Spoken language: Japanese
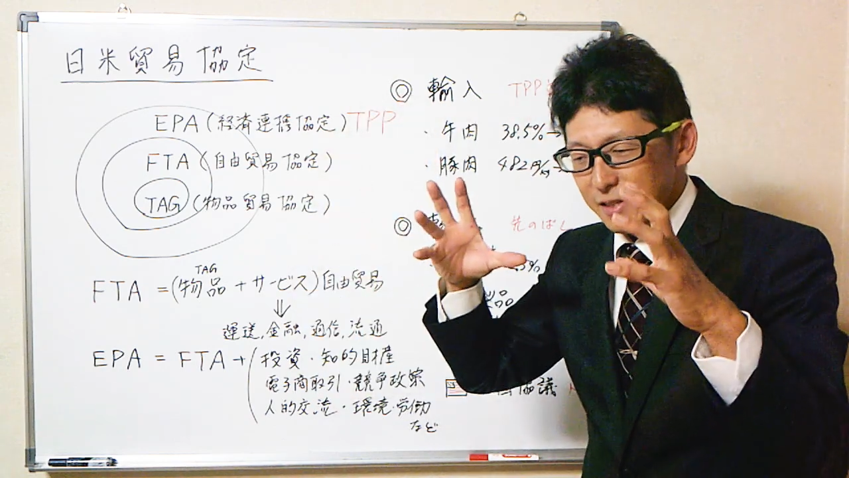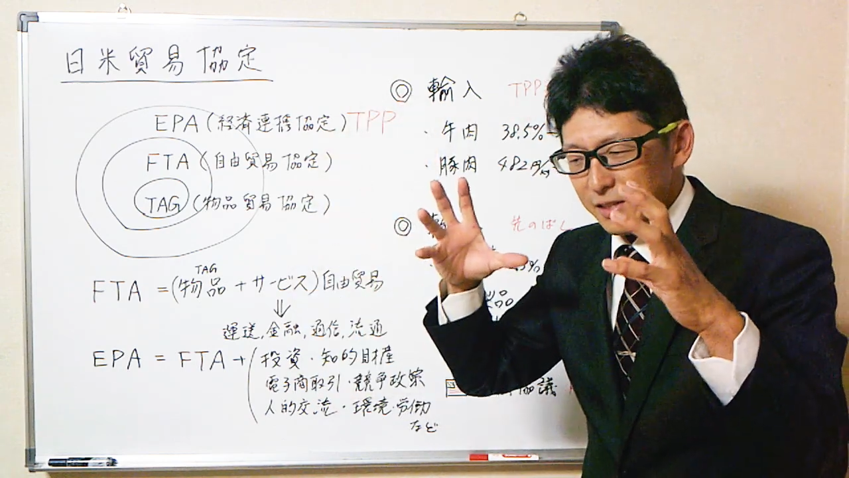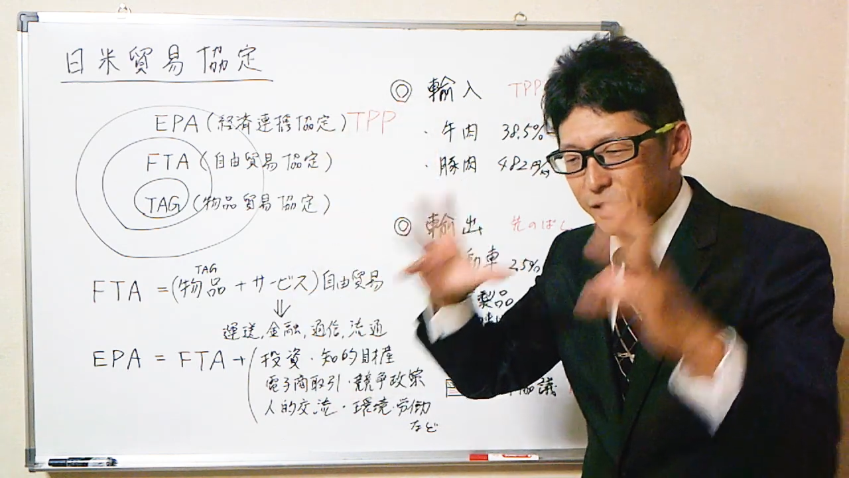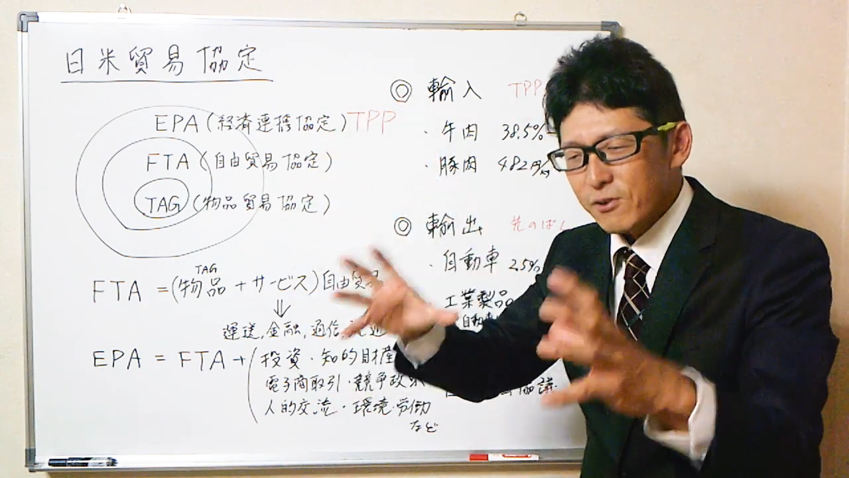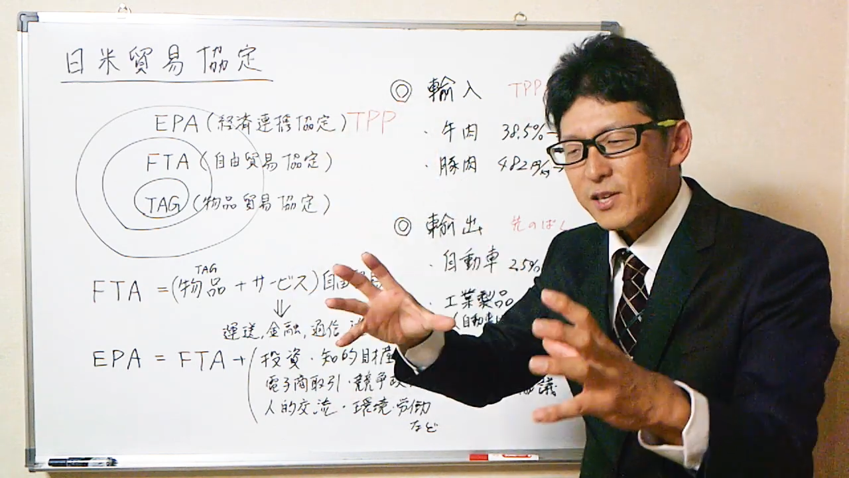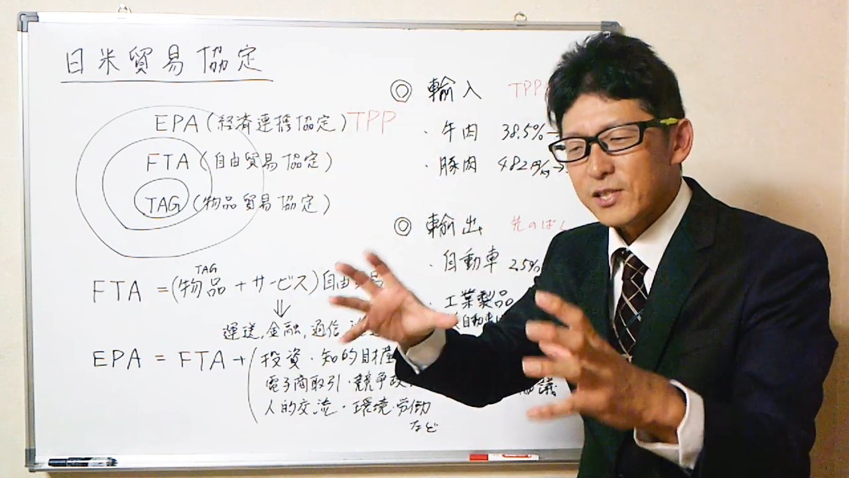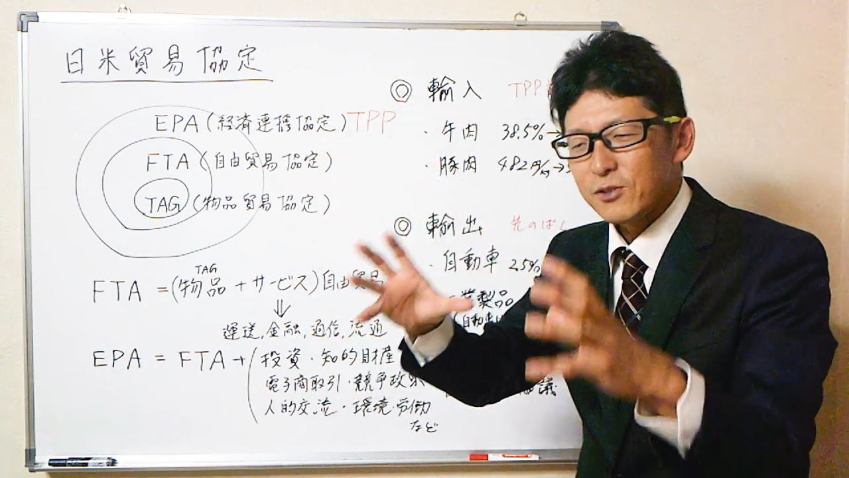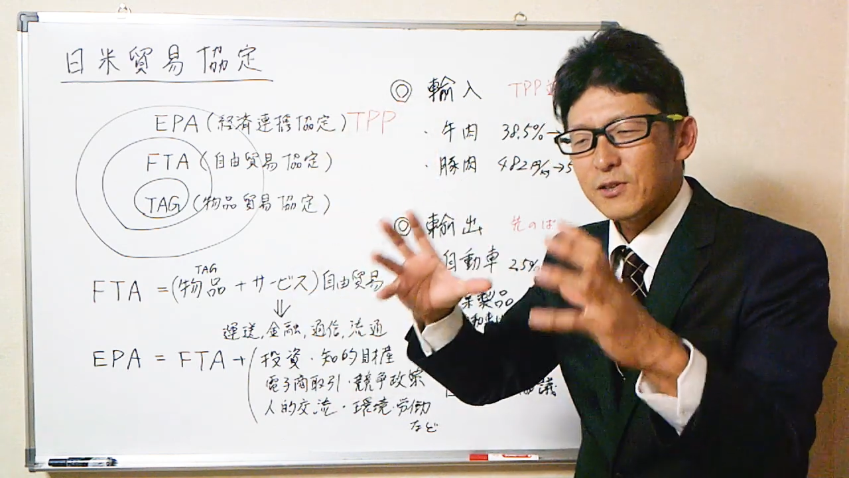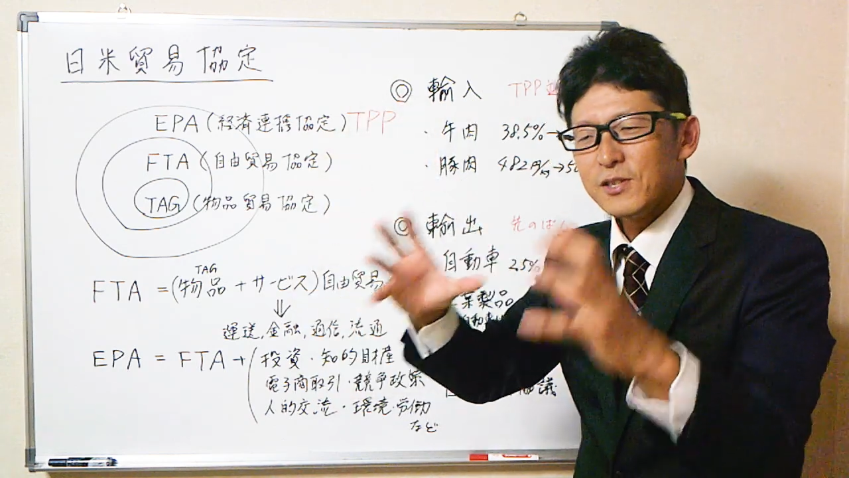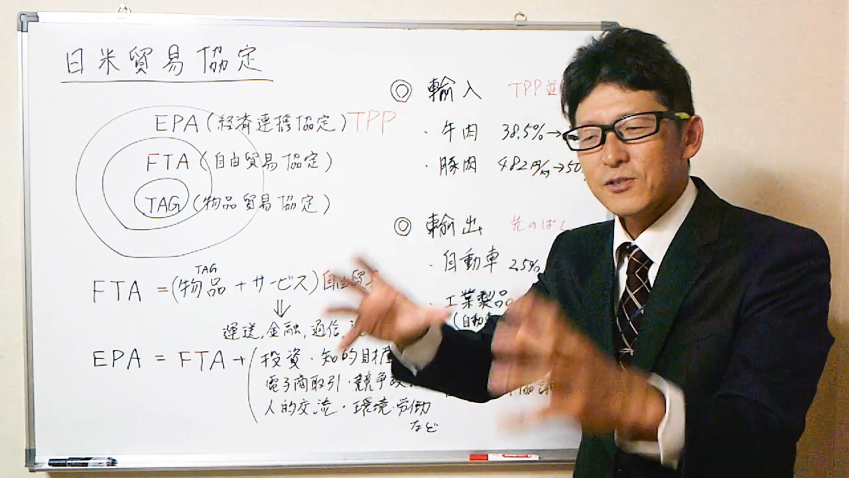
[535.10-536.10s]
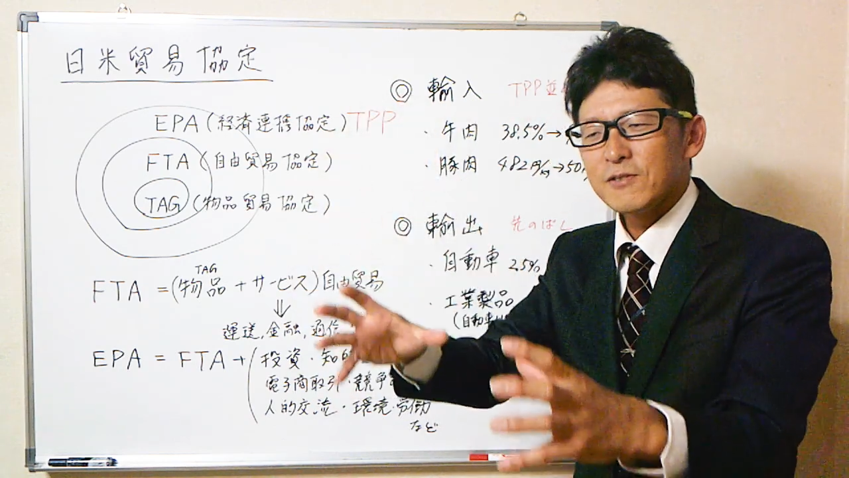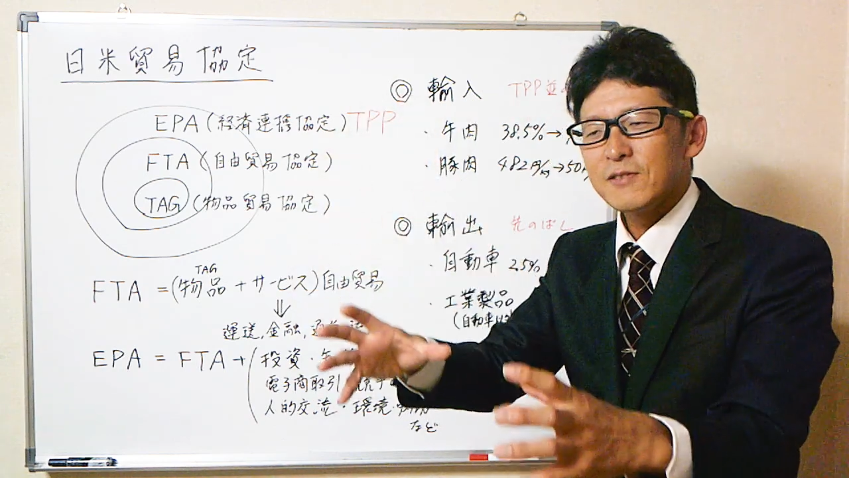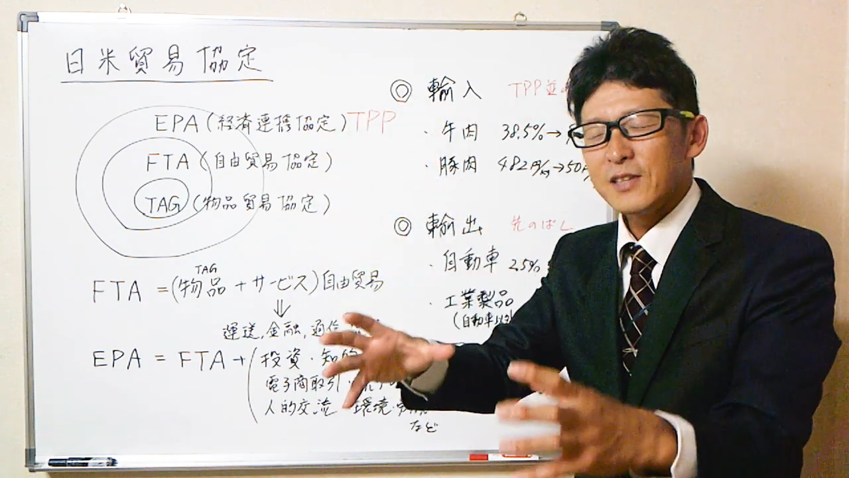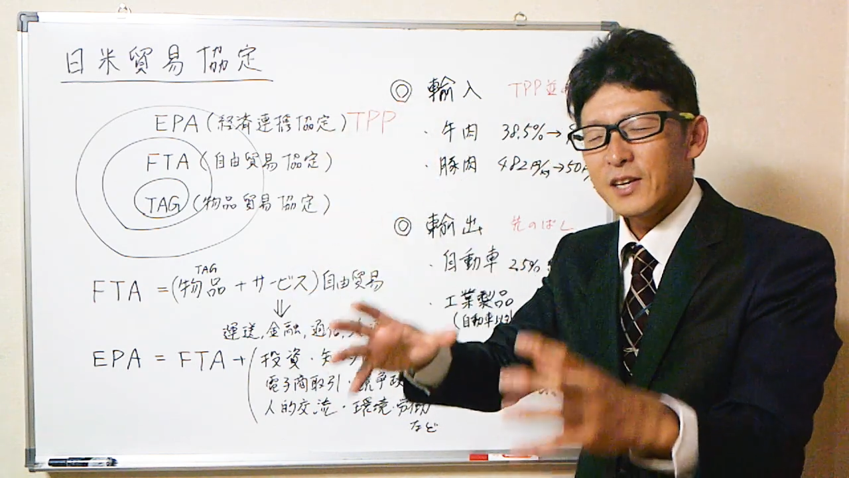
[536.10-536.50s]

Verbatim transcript: 低い水準